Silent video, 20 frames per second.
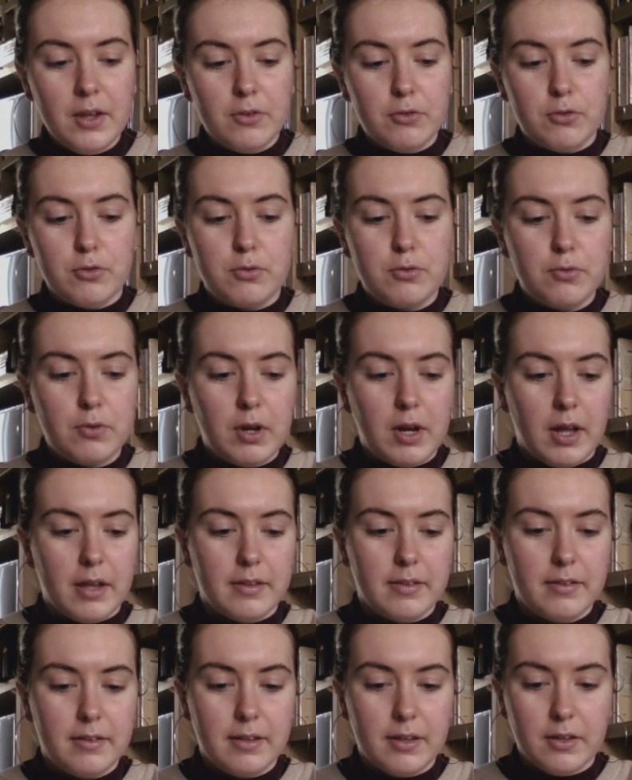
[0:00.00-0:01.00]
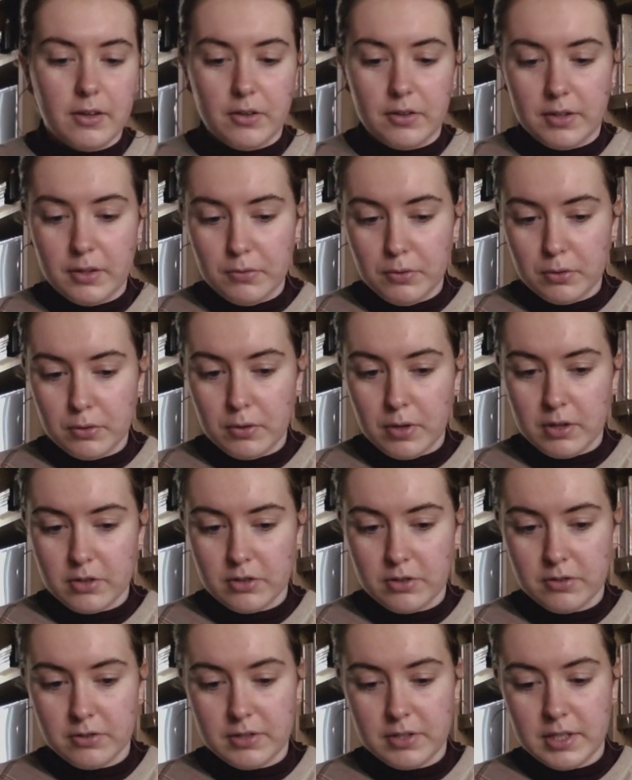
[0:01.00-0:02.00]
Du coup, voilà, c'est des photos
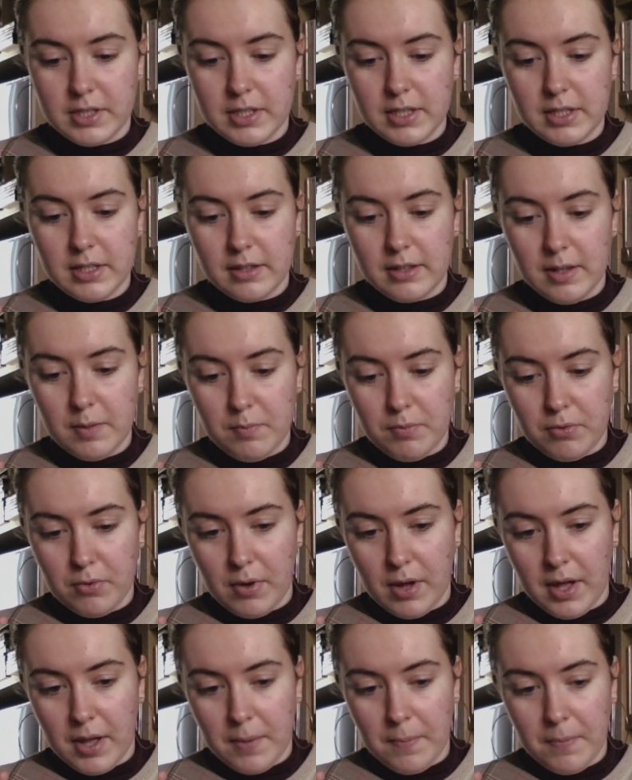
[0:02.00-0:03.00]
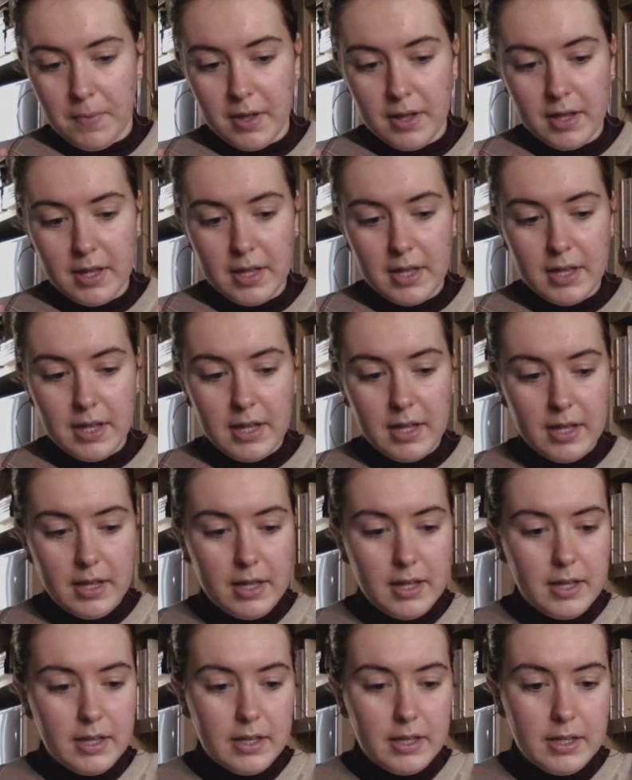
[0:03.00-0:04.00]
argentiques, des poèmes
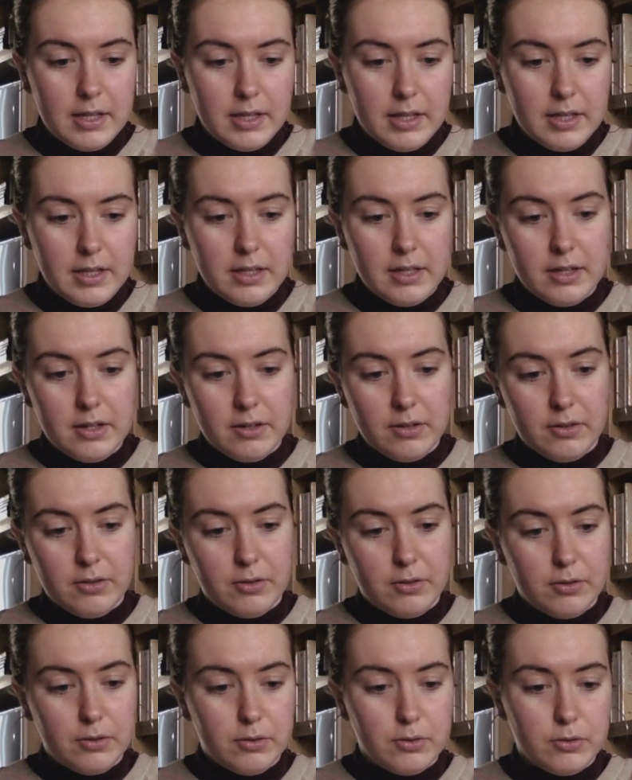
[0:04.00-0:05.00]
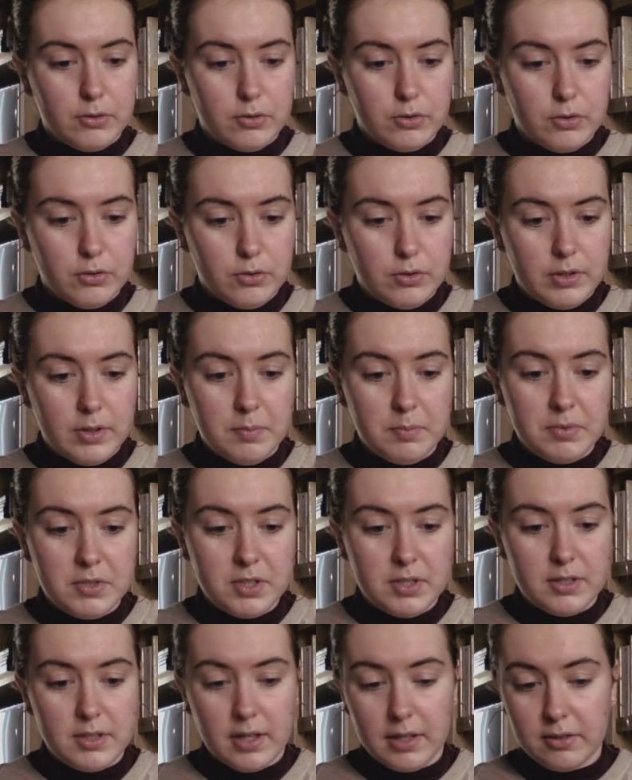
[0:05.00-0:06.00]
et des
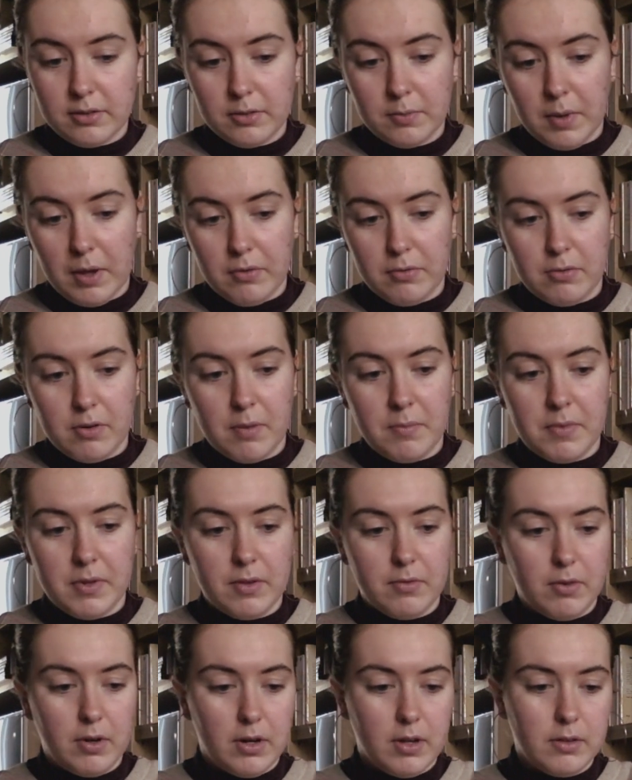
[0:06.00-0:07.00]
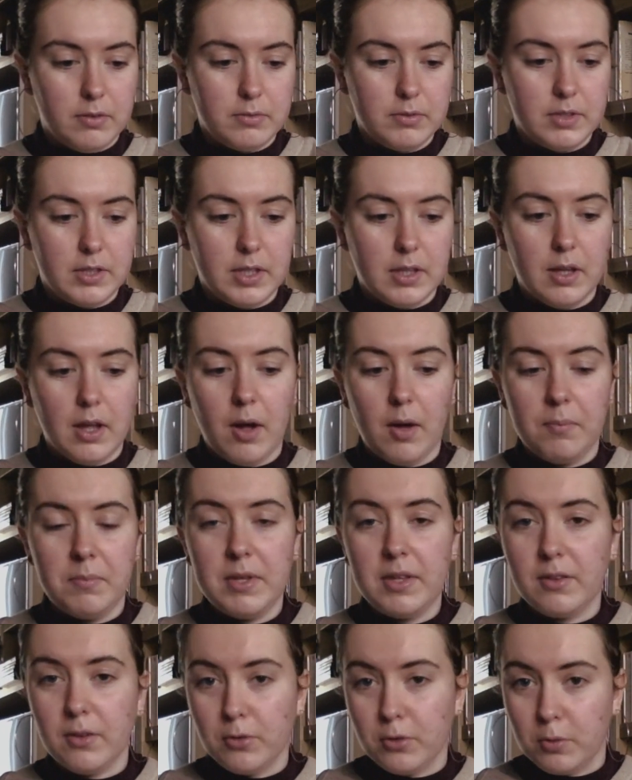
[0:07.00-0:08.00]
petits textes parfois, mais voilà. C'est un
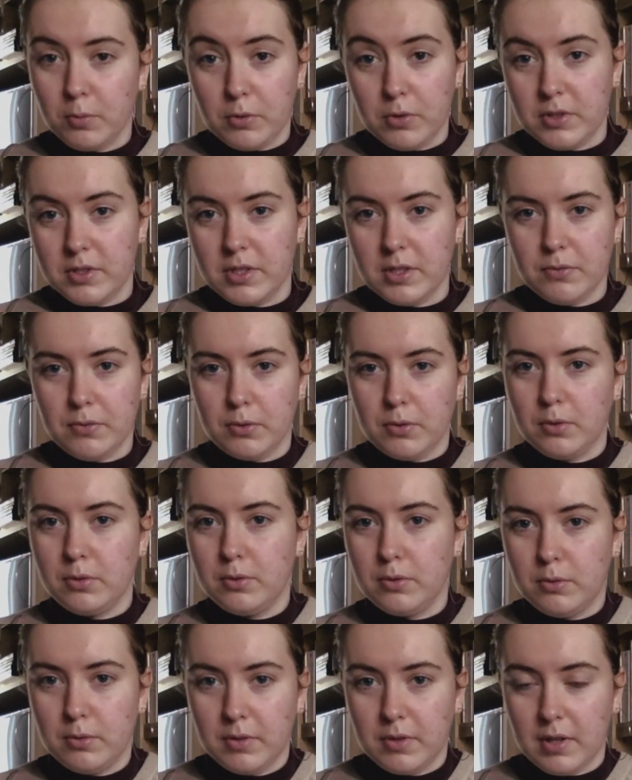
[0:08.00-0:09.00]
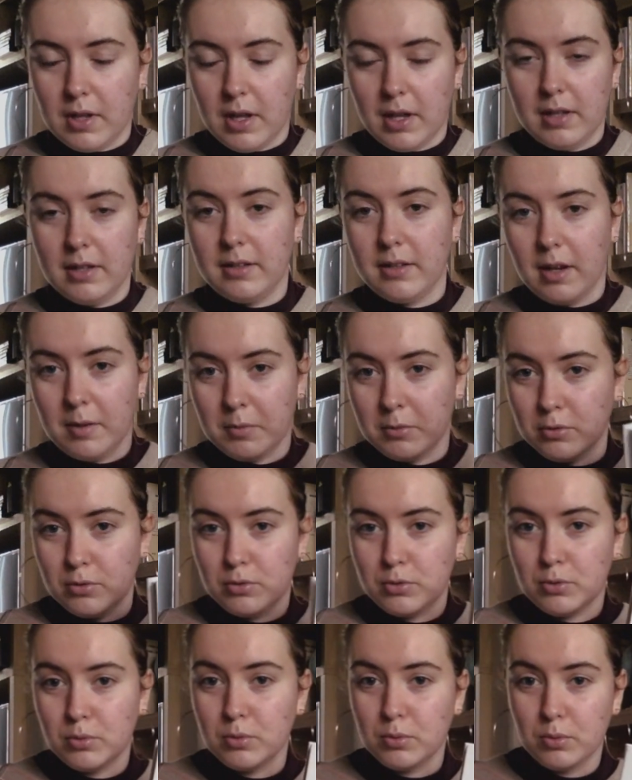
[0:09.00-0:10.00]
mix entre poésie et photo, du coup ça a littéralement
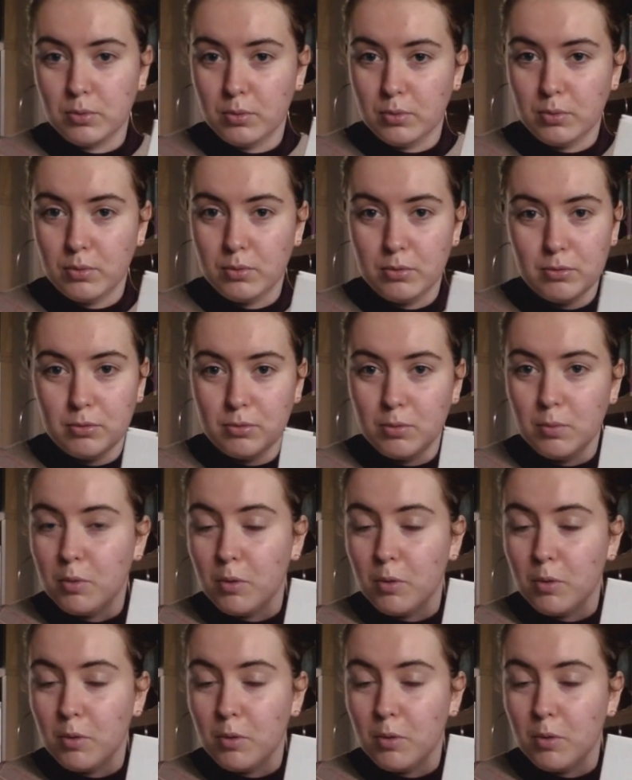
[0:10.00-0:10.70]
tout, tout